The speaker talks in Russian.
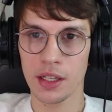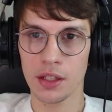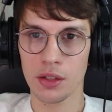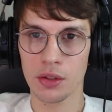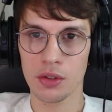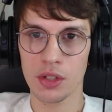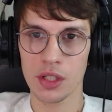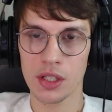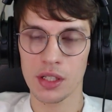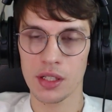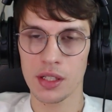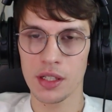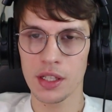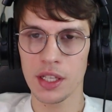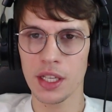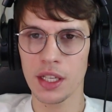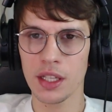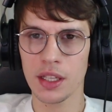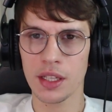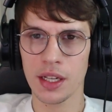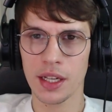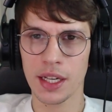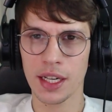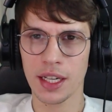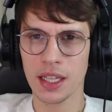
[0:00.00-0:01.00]
то есть ни
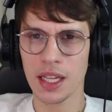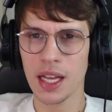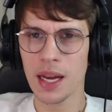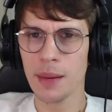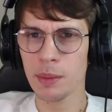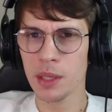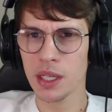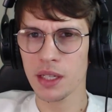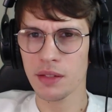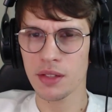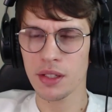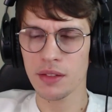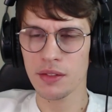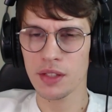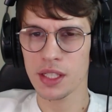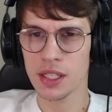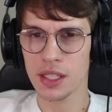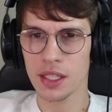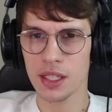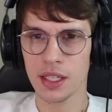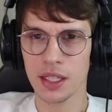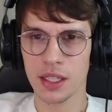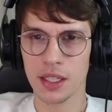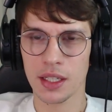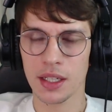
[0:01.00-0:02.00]
на рекламных
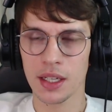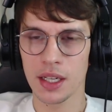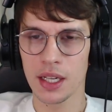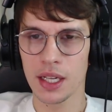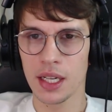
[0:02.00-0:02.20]
вывесках,